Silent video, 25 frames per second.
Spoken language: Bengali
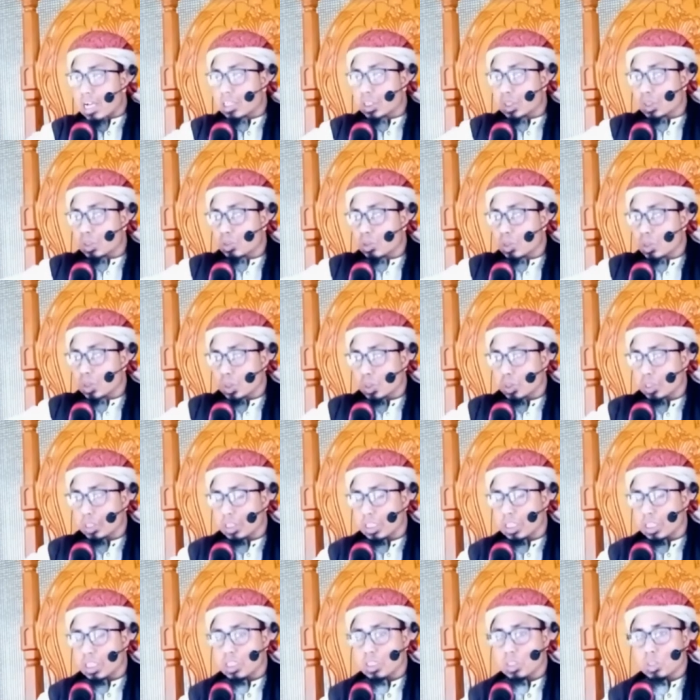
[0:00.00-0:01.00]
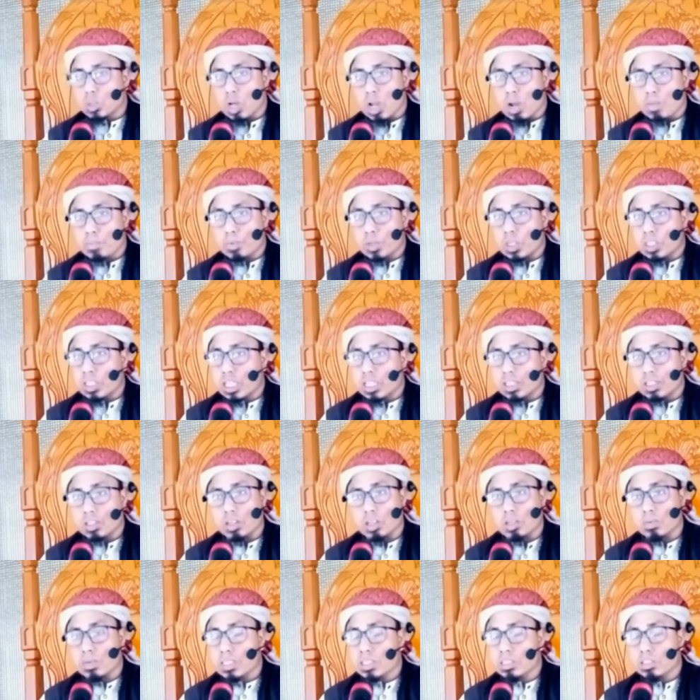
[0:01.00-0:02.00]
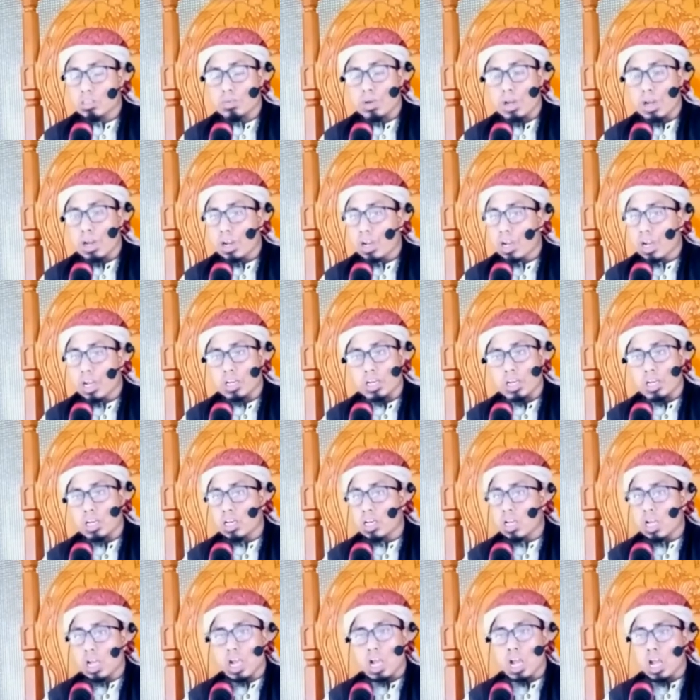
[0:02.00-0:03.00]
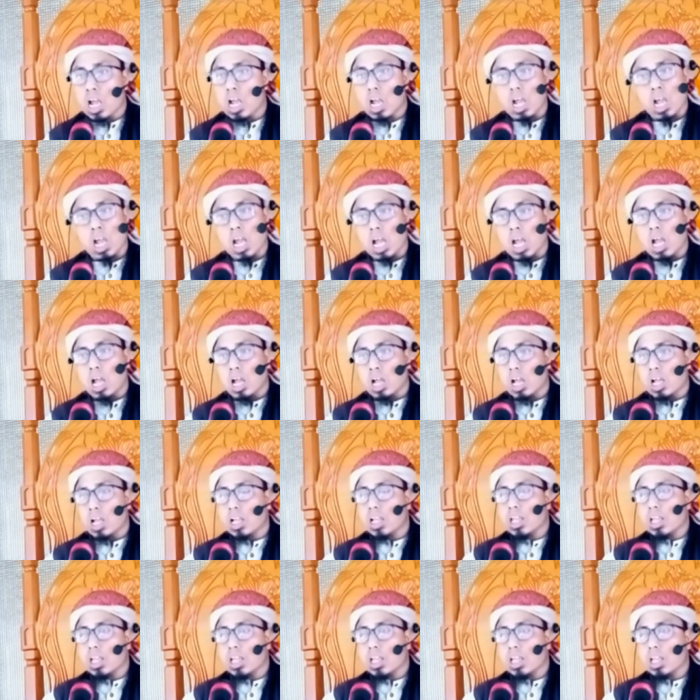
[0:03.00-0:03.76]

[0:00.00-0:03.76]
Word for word: একশত শহীদের সোয়া প্রদান করবে সোবাহান আল্লাহ